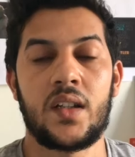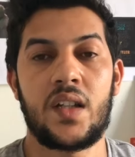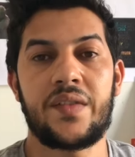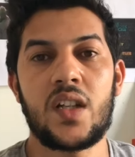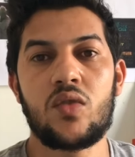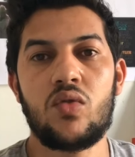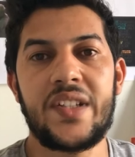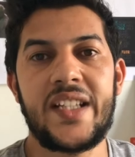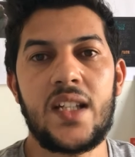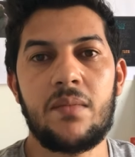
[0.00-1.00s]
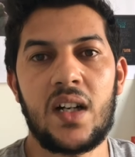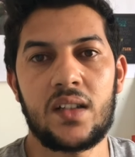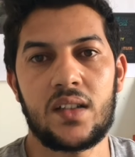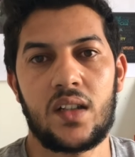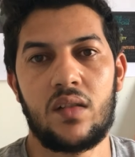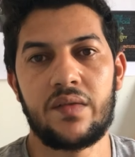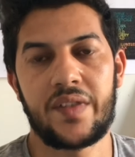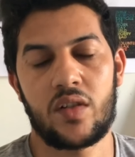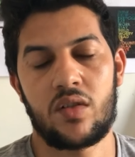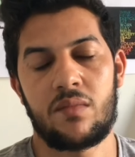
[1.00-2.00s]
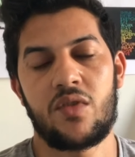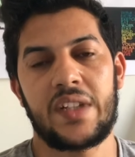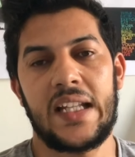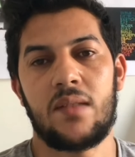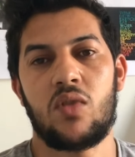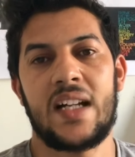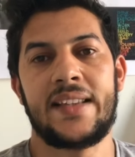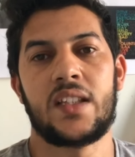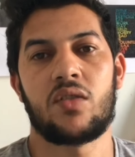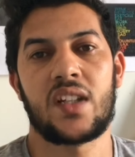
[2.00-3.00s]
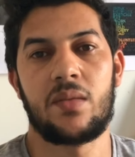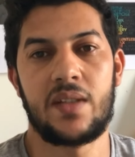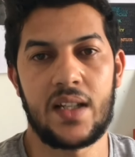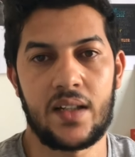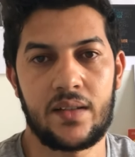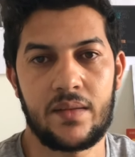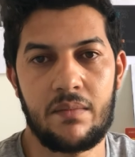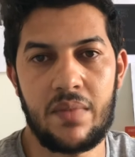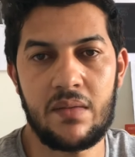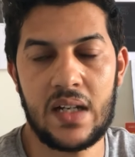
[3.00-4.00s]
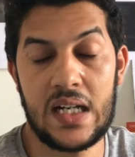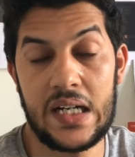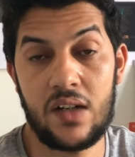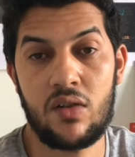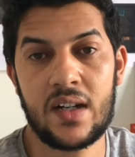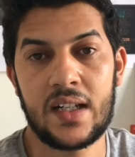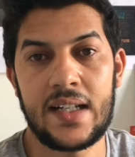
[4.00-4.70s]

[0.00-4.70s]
كيف كنقول ديما لونفيرونمون كيلعب واحد الدور كبير بمعنى اخر